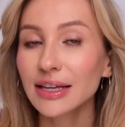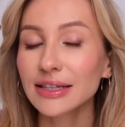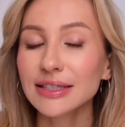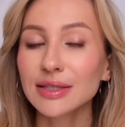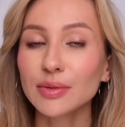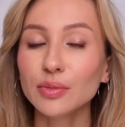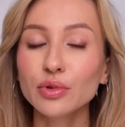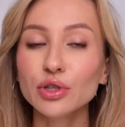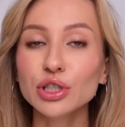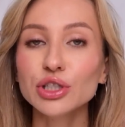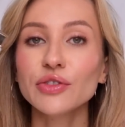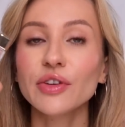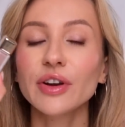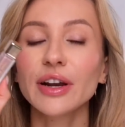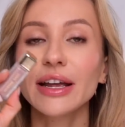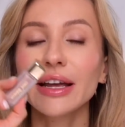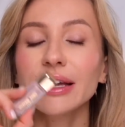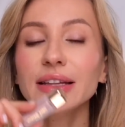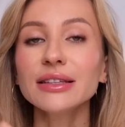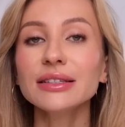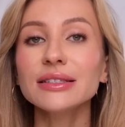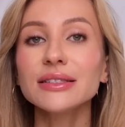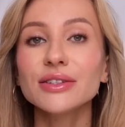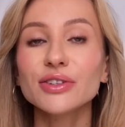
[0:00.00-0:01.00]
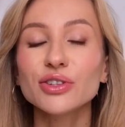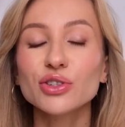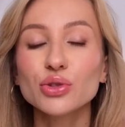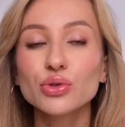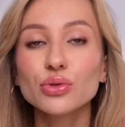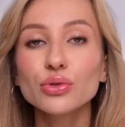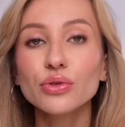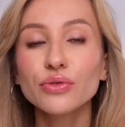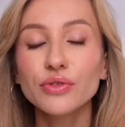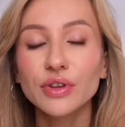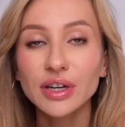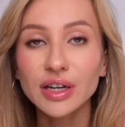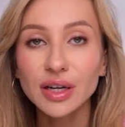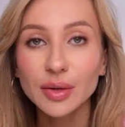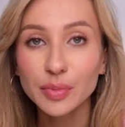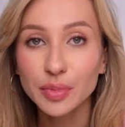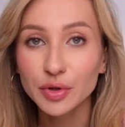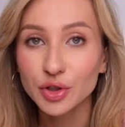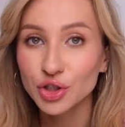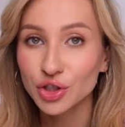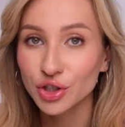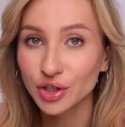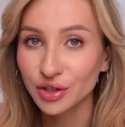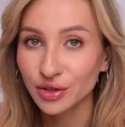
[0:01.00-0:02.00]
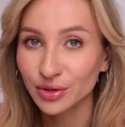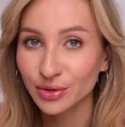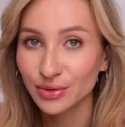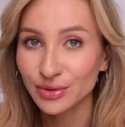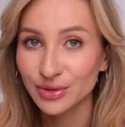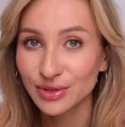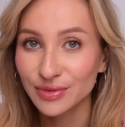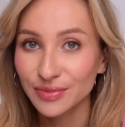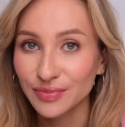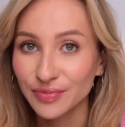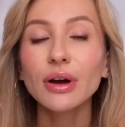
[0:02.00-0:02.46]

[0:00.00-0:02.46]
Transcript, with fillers: тем больше вероятность текстуру века подчеркнуть.